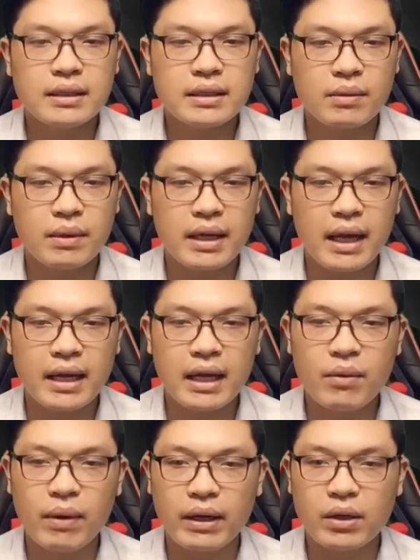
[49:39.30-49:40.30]
Sau khi nghe
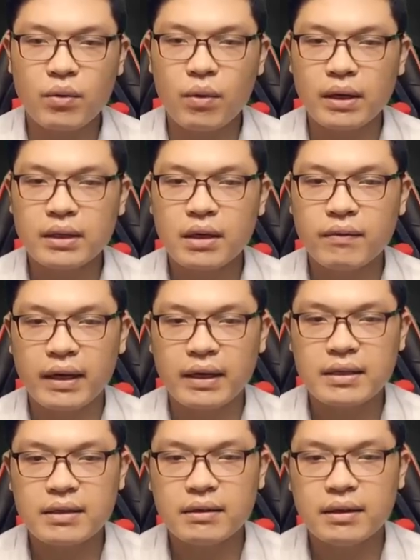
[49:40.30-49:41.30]
kế hoạch của Khương Vạn
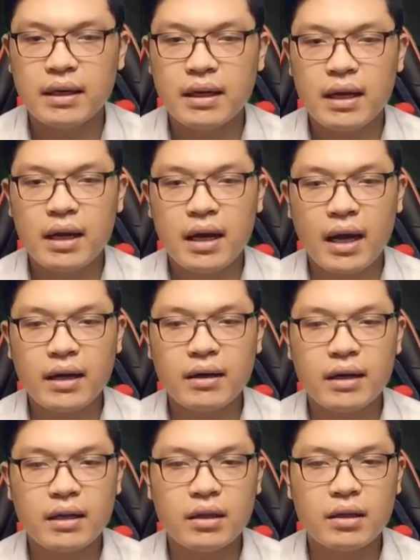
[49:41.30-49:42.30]
Sơn, hai
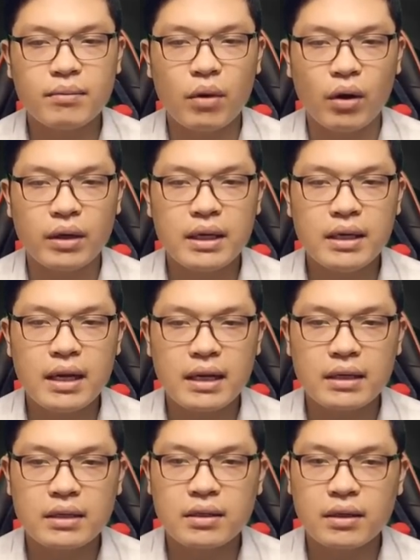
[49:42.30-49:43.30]
người đã từ bỏ ý
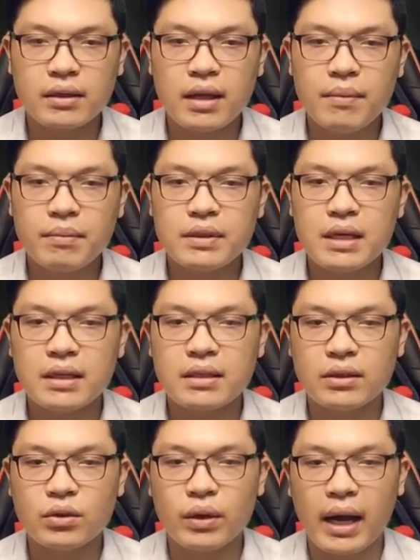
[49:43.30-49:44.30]
định trực tiếp diệt
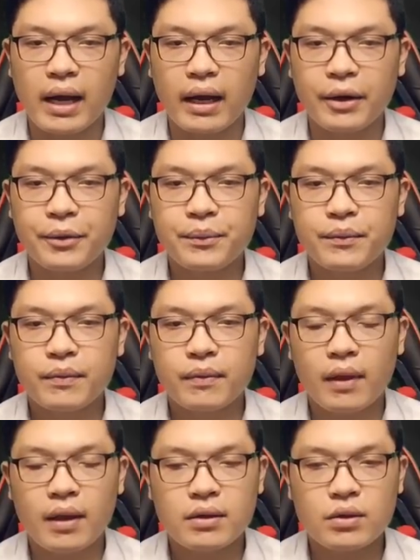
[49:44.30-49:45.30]
trừ Thôi Hằng.
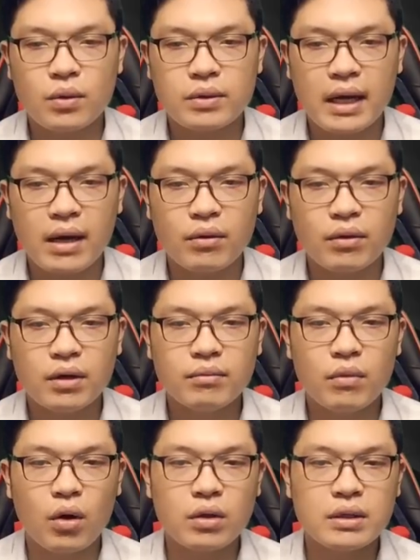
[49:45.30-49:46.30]
Dù sao,
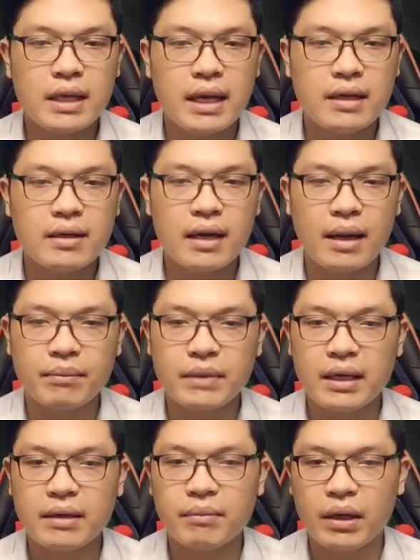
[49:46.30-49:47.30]
một con dê để làm
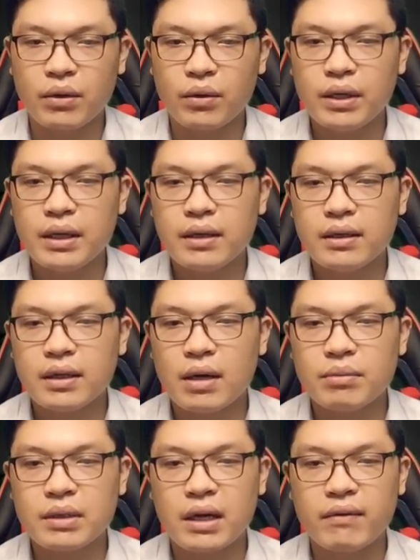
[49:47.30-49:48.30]
thịt mà thôi,
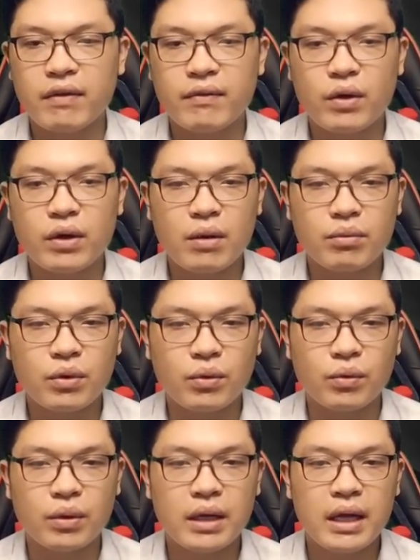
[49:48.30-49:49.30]
không cần phải vội động
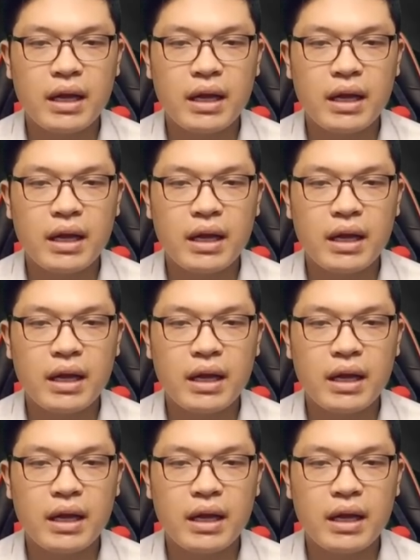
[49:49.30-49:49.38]
thủ.